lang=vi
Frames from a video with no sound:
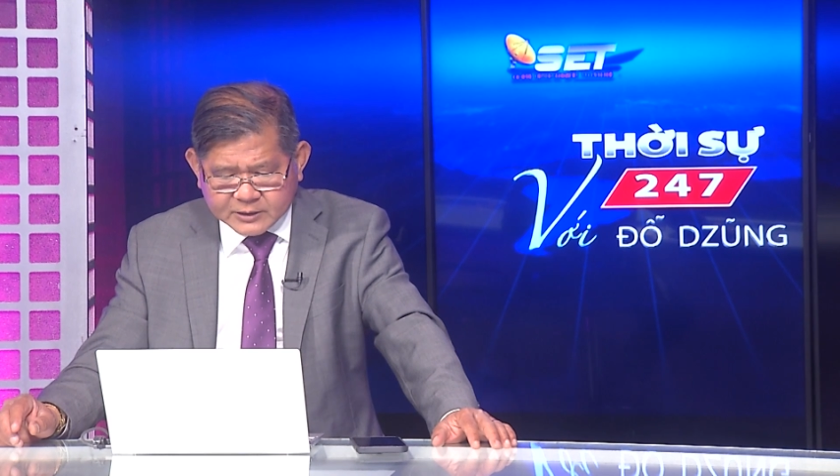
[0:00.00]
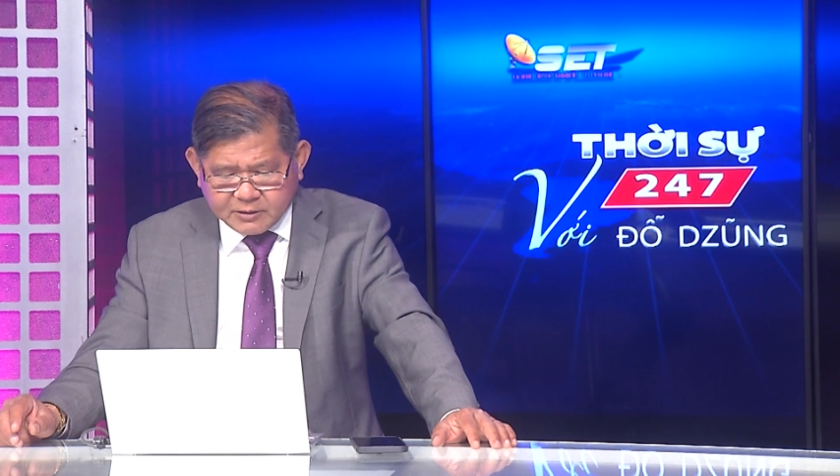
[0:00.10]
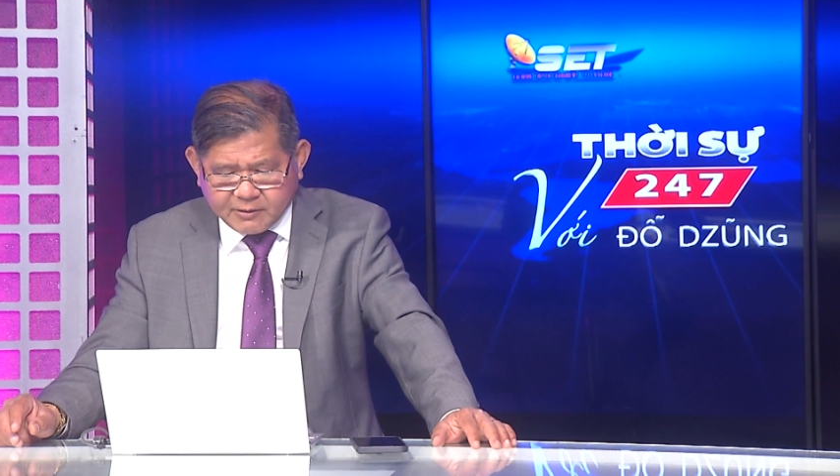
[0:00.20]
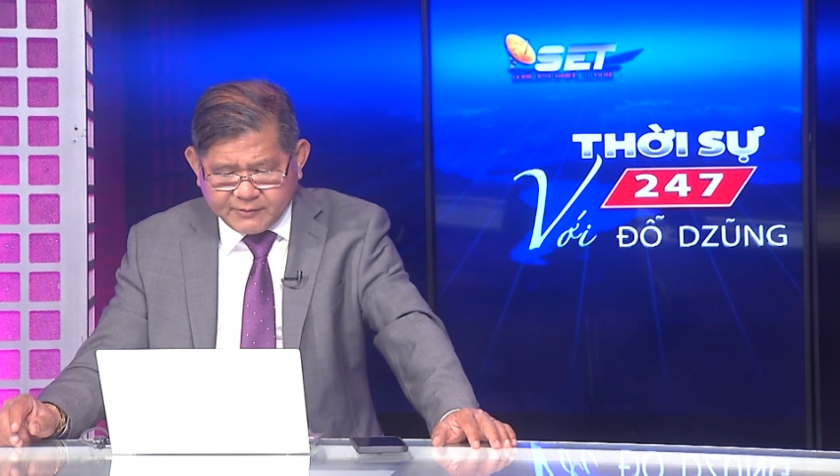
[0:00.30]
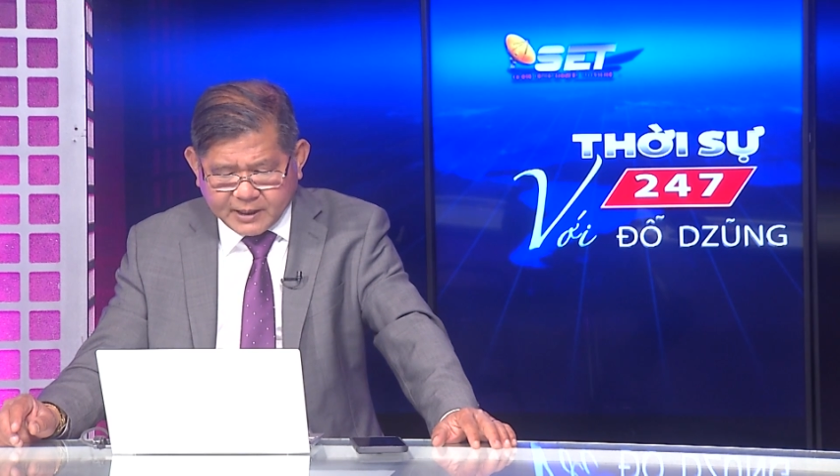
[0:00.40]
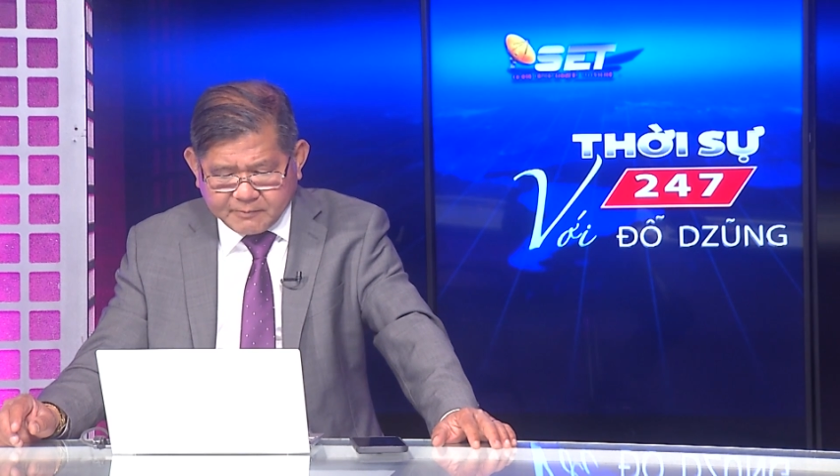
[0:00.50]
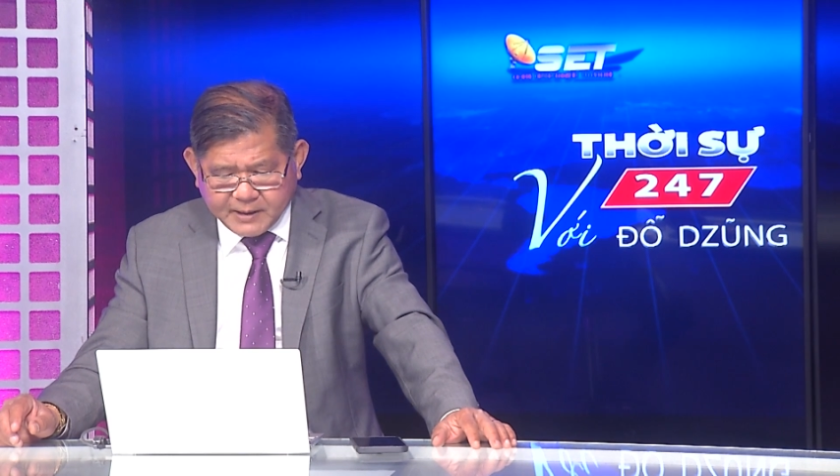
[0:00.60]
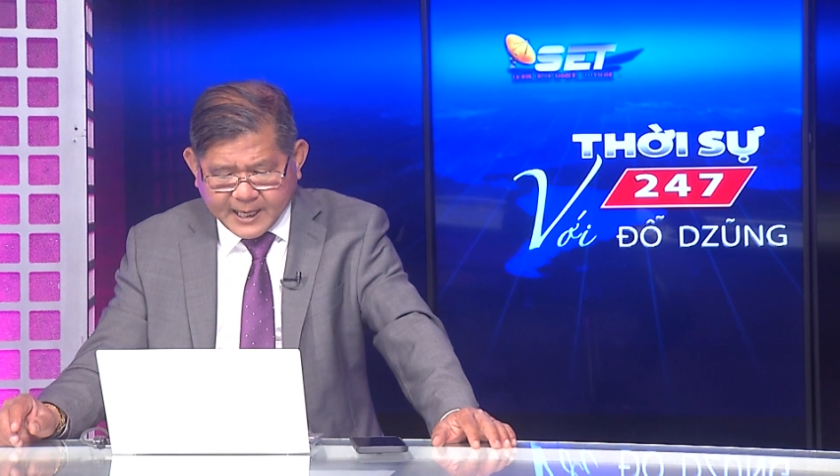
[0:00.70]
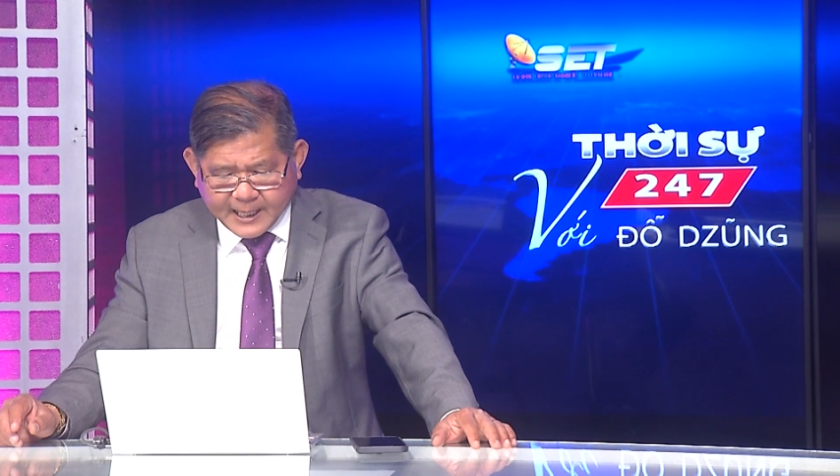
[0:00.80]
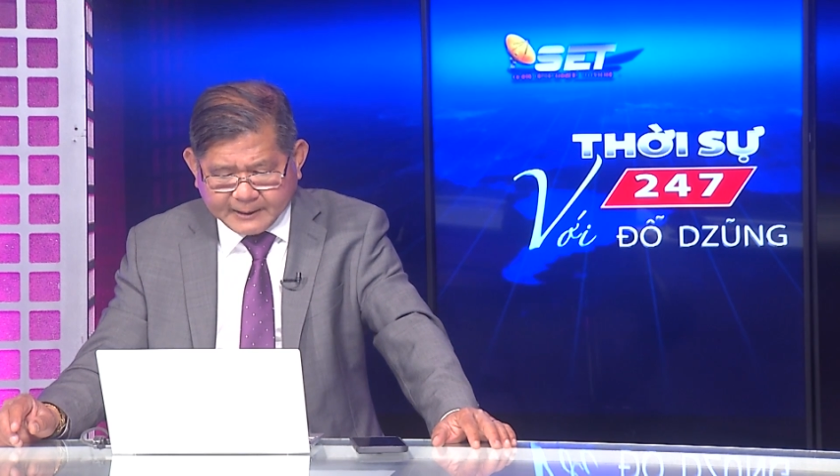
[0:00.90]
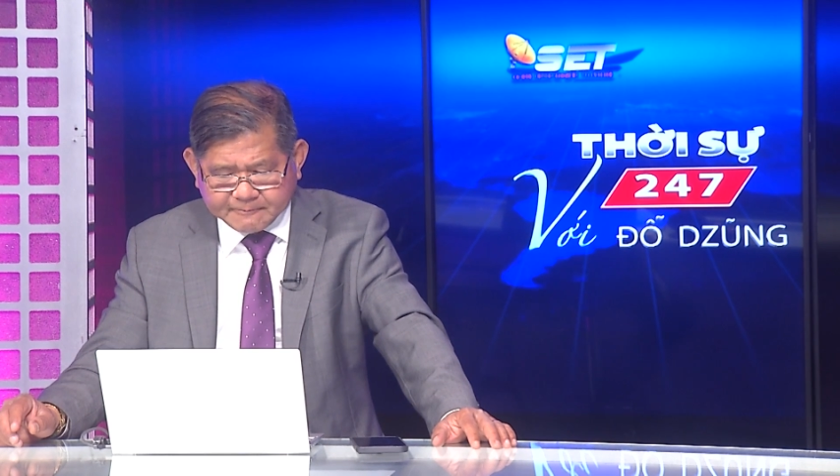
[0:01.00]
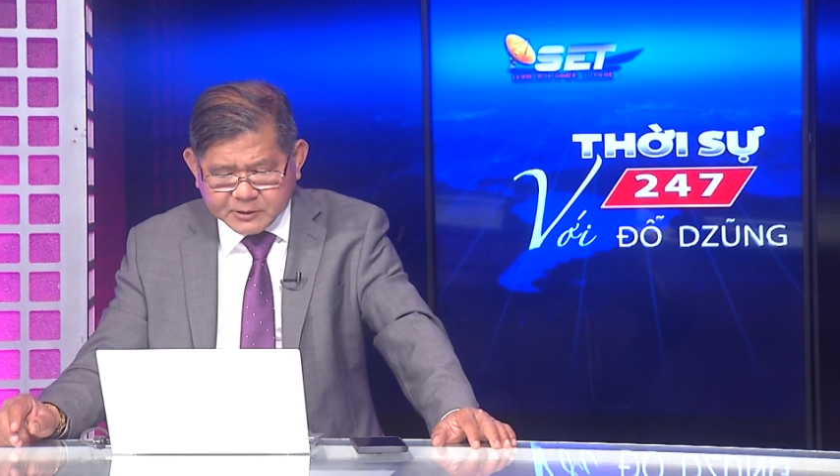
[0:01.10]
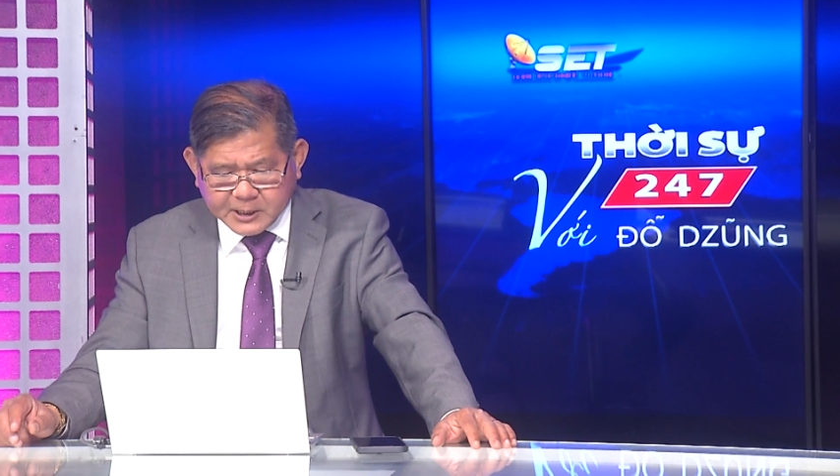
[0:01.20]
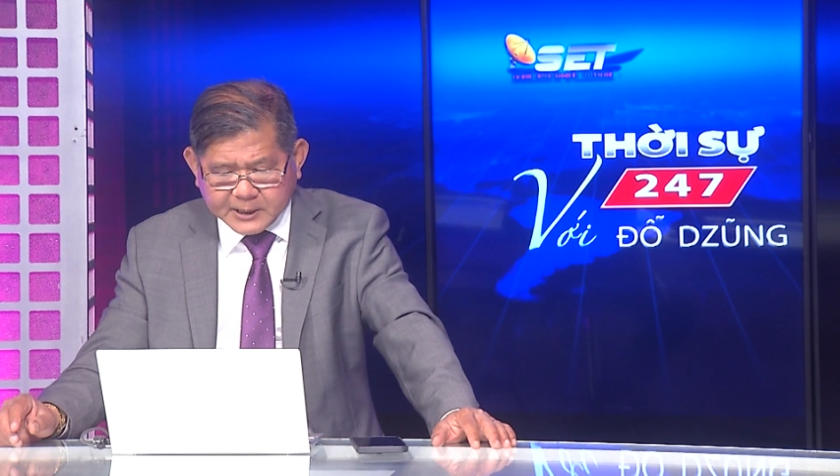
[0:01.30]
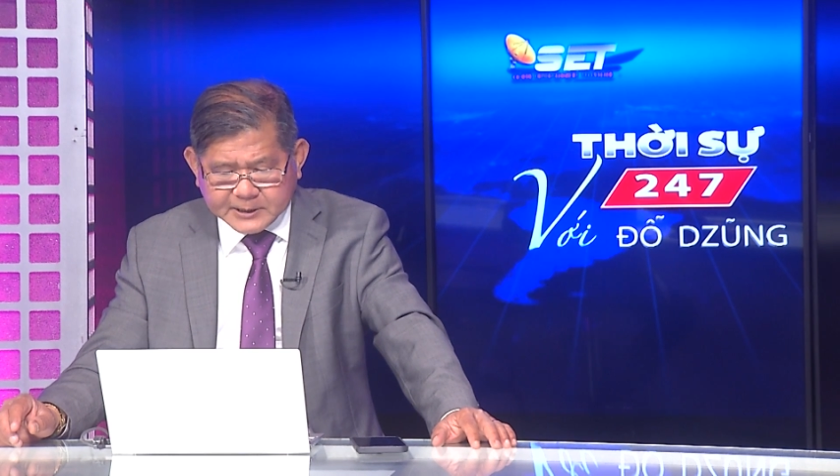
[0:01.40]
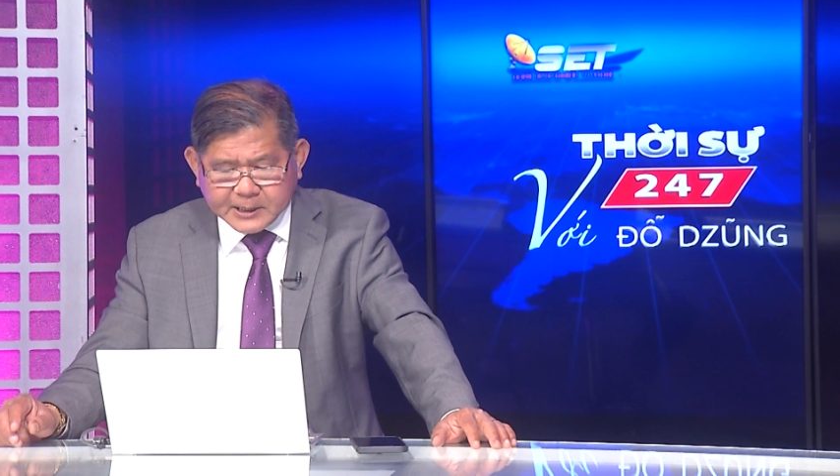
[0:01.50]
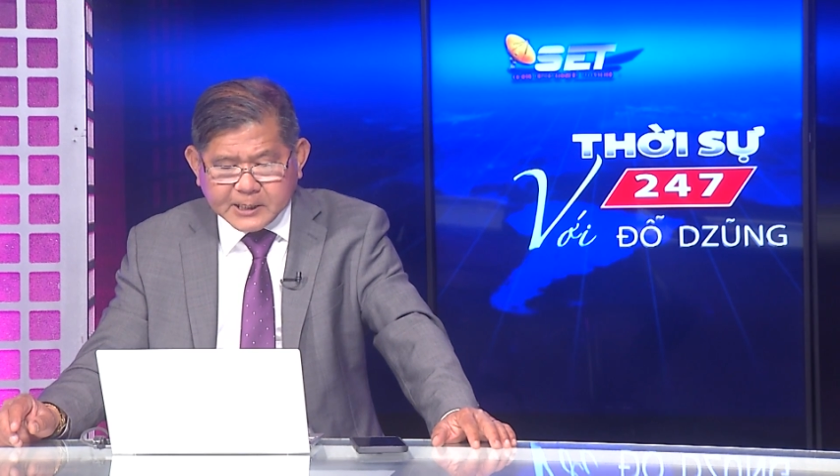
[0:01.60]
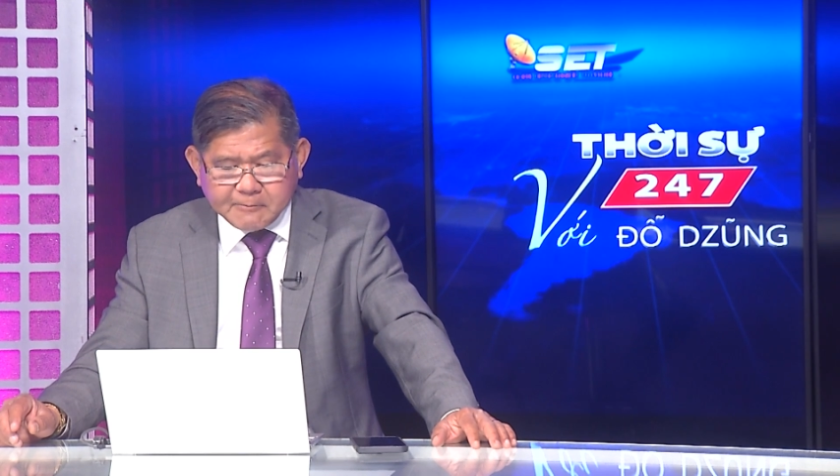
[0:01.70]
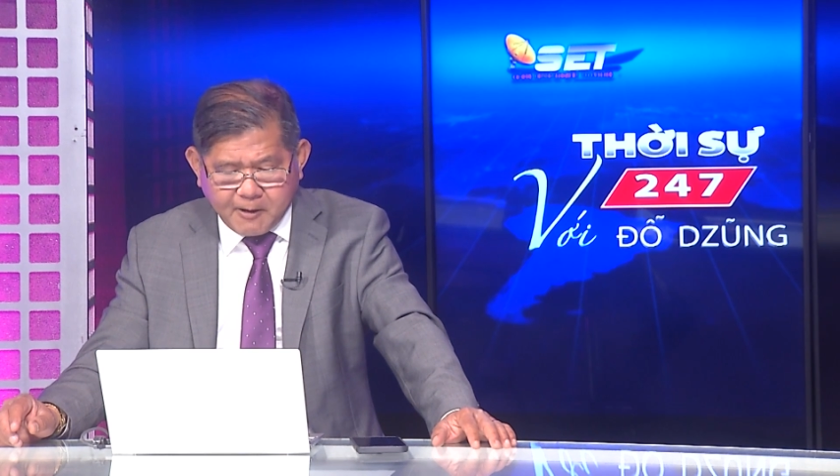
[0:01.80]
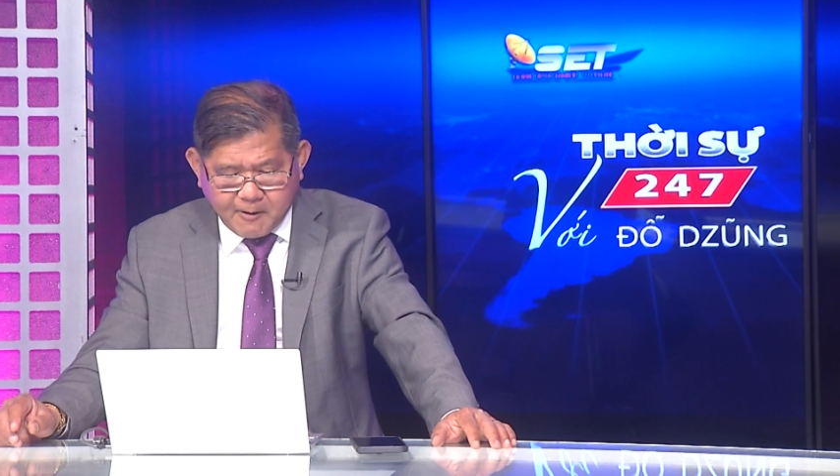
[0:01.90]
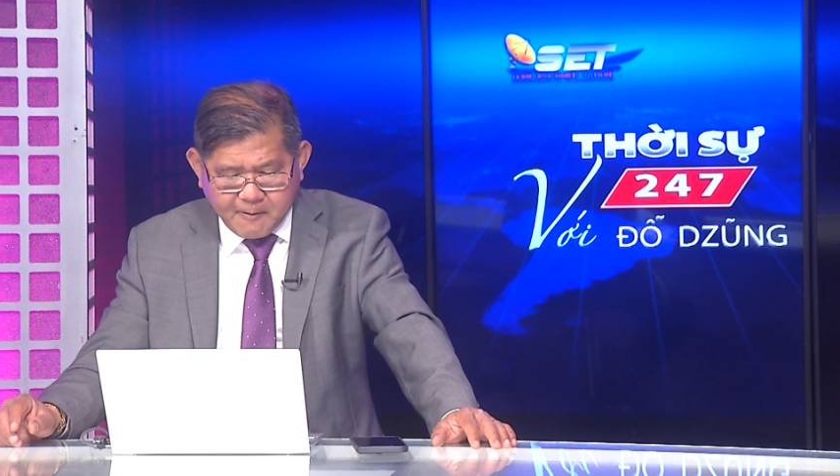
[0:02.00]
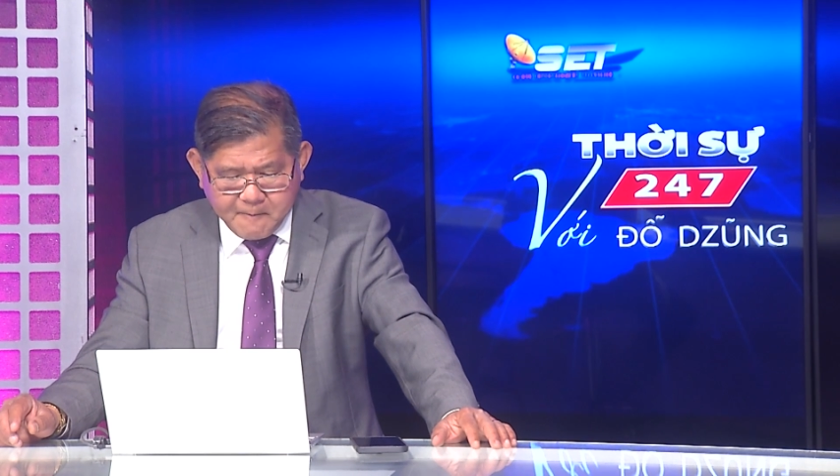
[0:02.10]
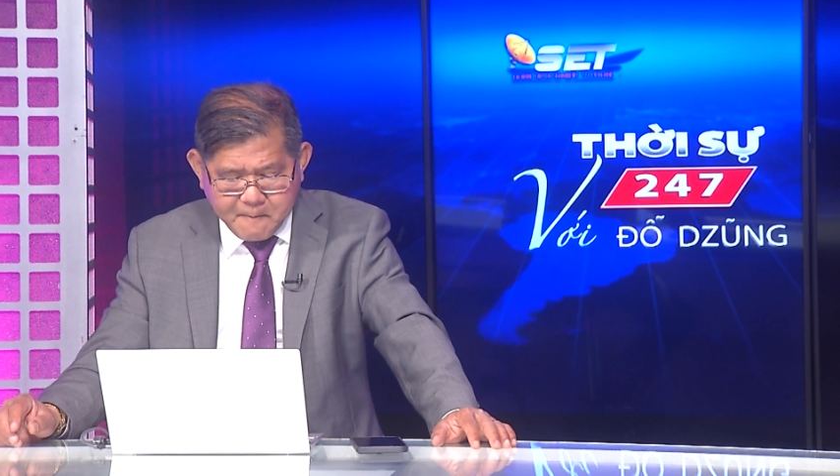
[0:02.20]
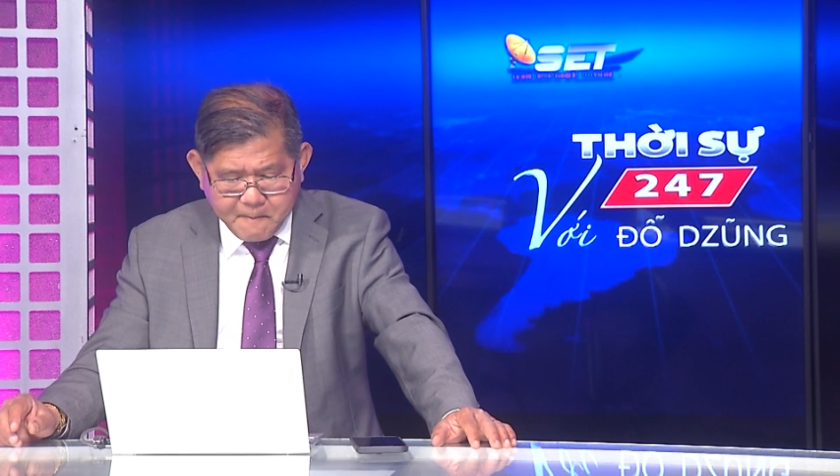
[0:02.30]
trong cái việc mà được người dân ngưỡng mộ.